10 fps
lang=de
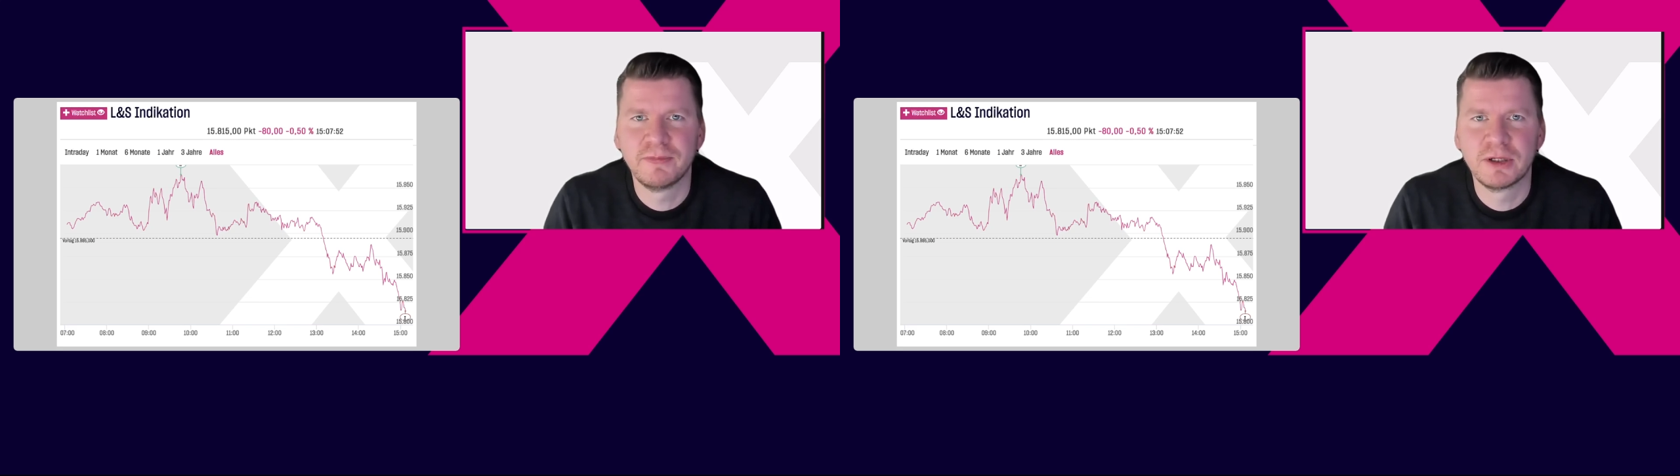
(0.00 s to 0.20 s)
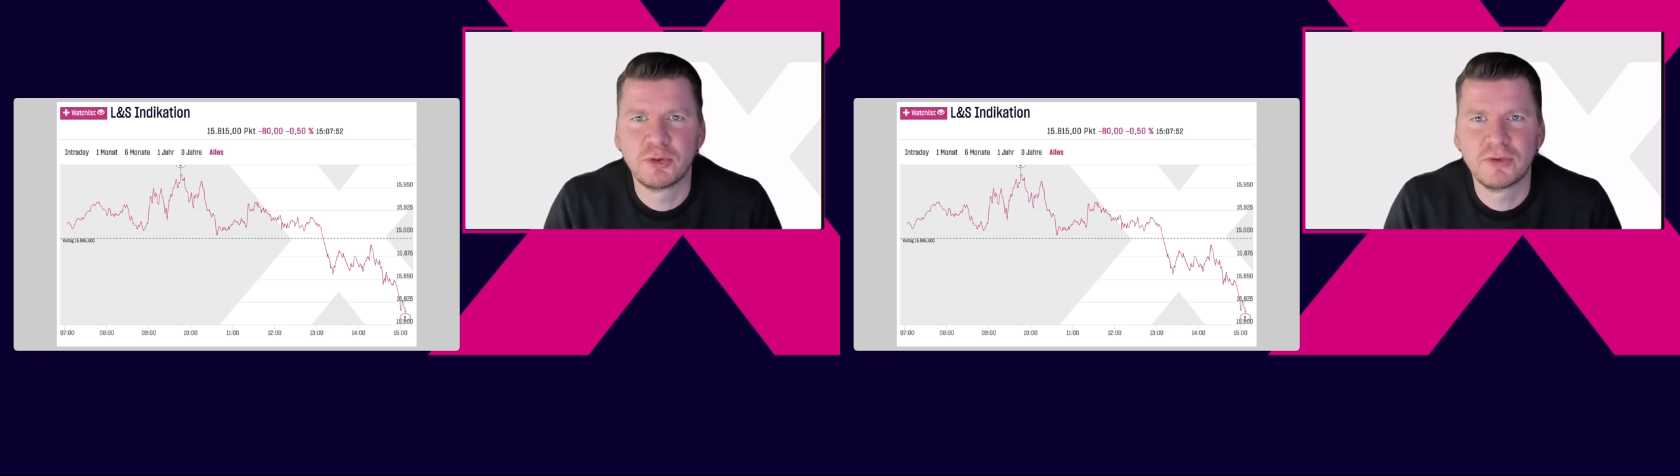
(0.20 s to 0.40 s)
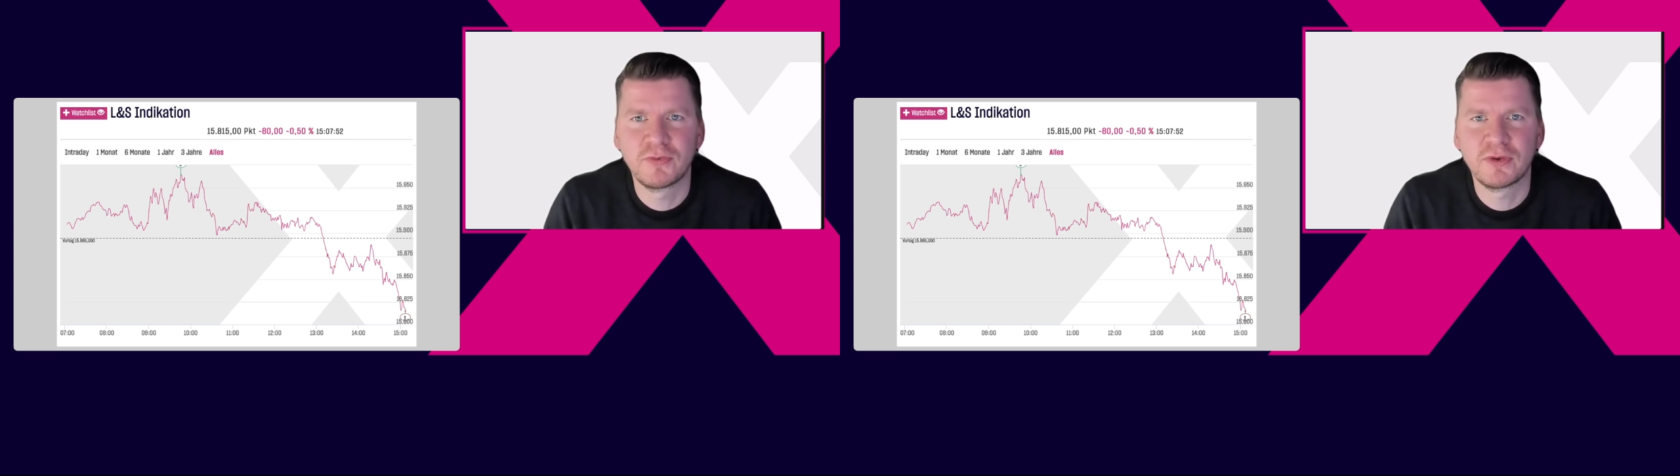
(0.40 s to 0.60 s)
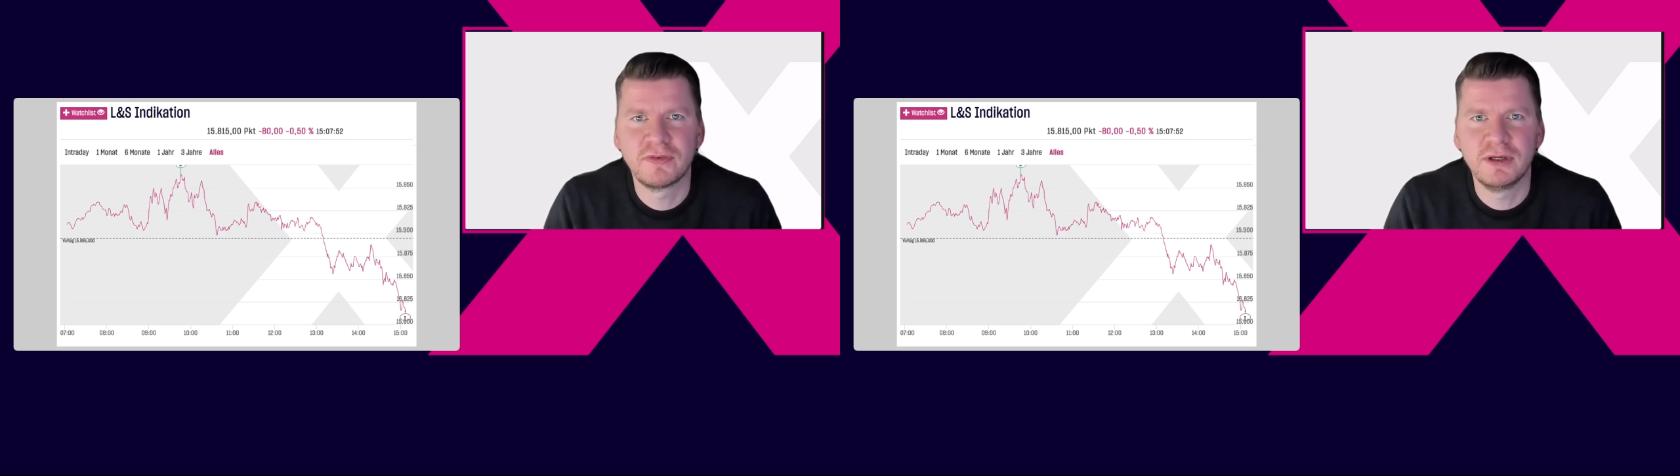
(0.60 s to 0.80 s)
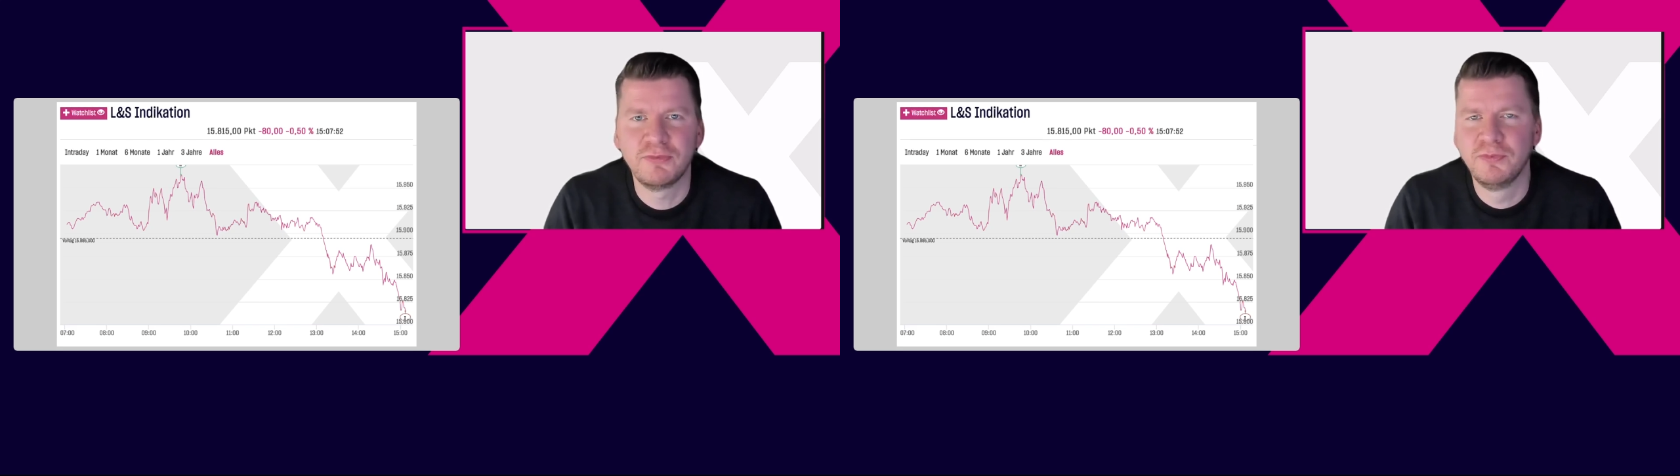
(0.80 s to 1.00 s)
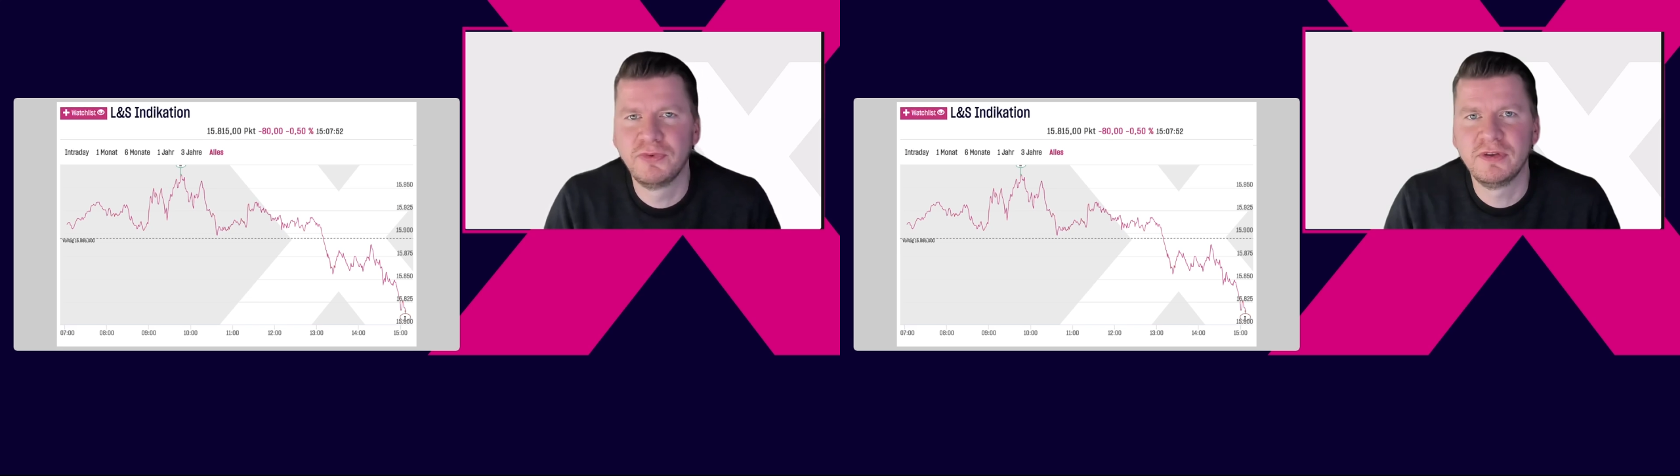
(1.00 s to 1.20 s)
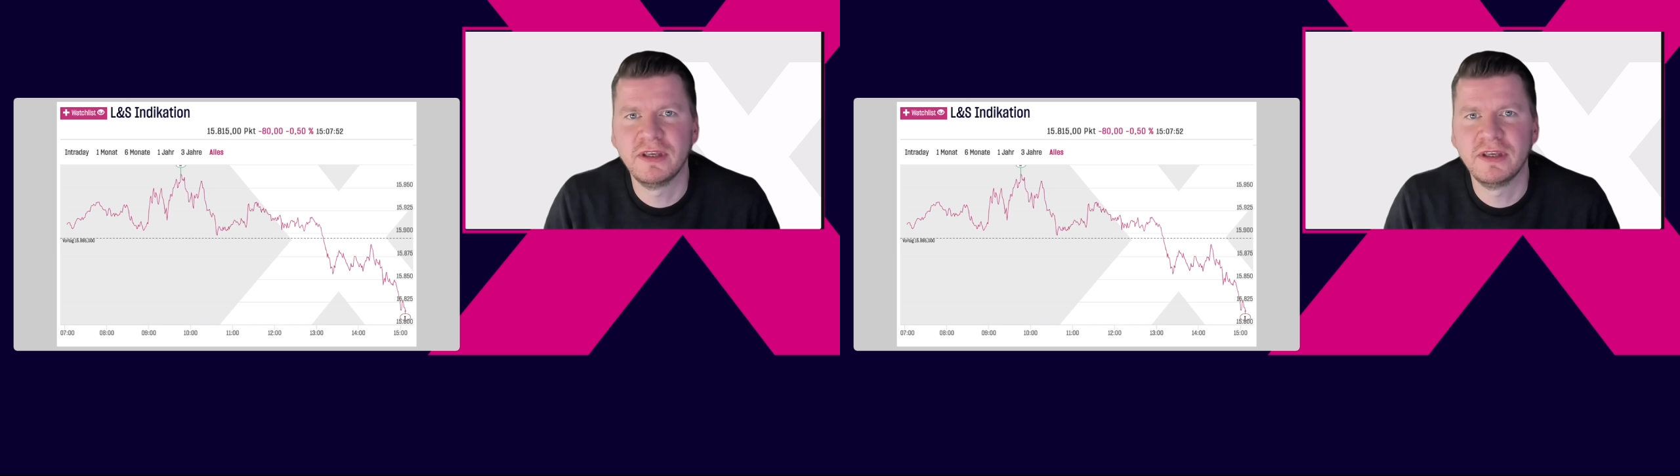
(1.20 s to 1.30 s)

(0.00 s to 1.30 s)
mal kurzfristig 50,